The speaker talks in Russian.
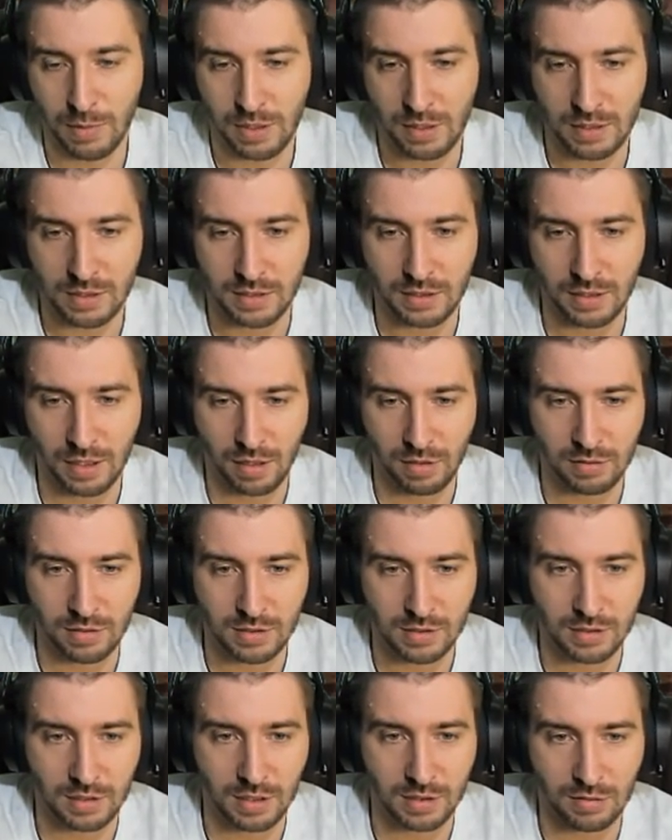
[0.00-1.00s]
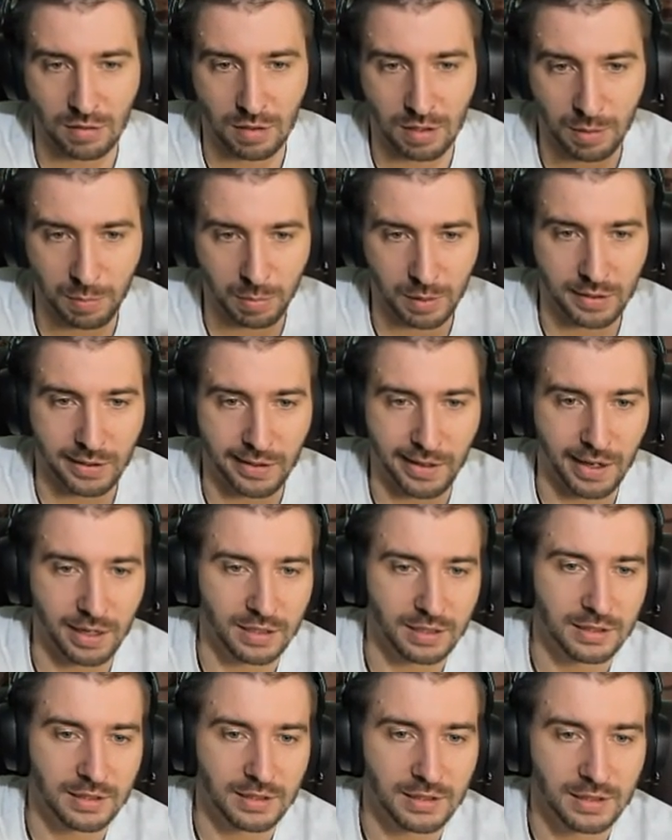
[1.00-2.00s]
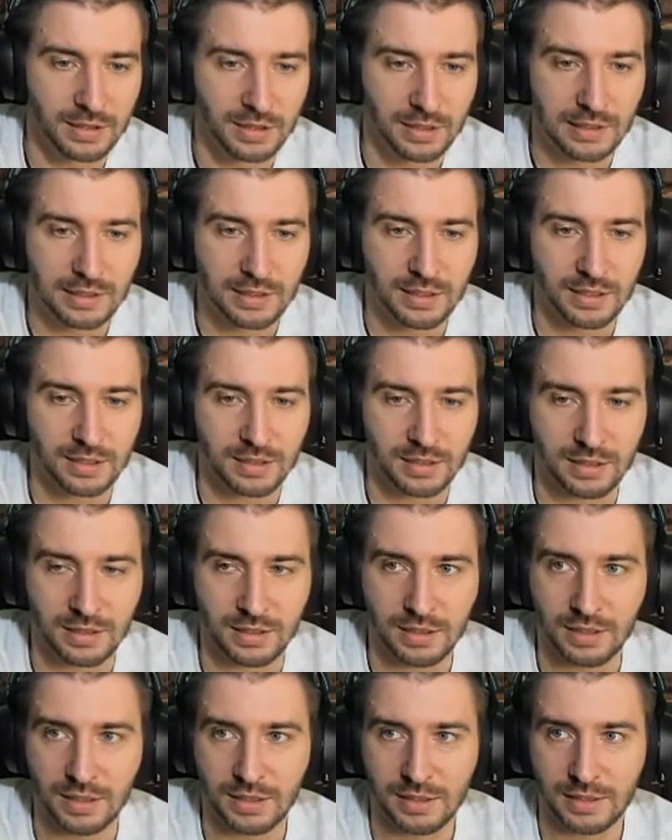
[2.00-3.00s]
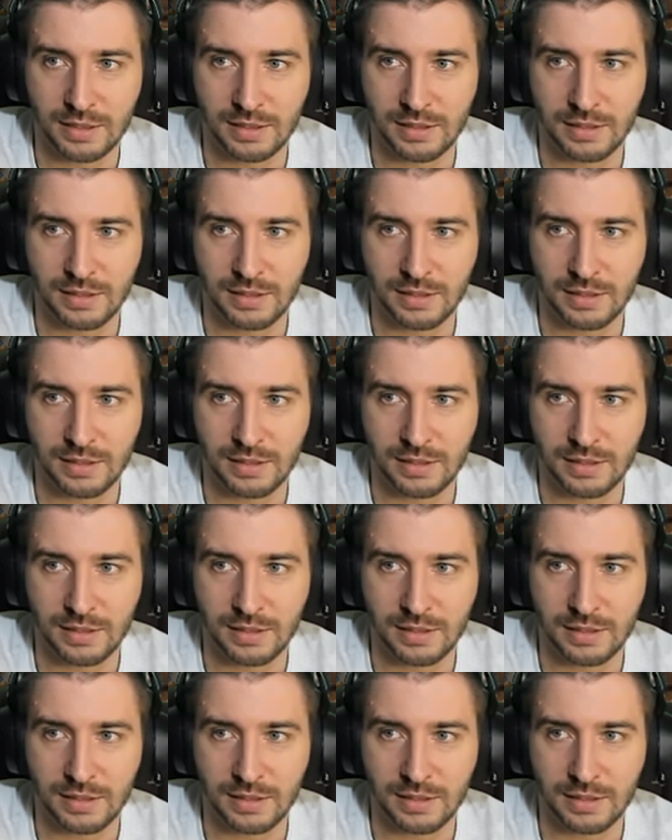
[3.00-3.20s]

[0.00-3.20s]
те знают и сразу лепят лайк. И